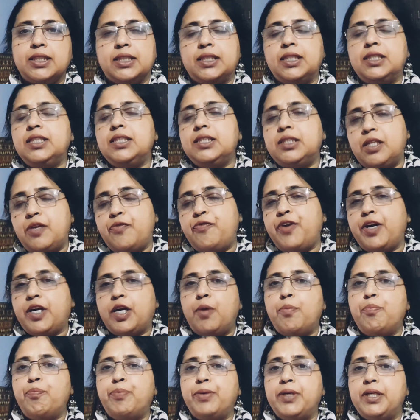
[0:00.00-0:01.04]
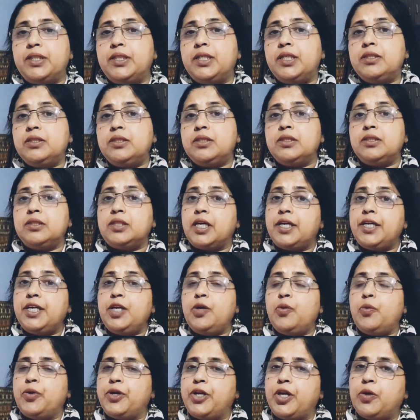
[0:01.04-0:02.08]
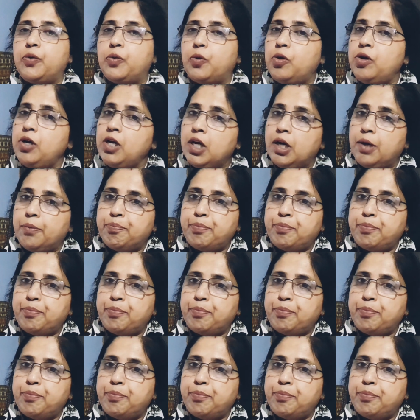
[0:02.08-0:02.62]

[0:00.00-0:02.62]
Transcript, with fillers: सकती थी सिर्फ एक कंप्लेनेंट नहीं होने को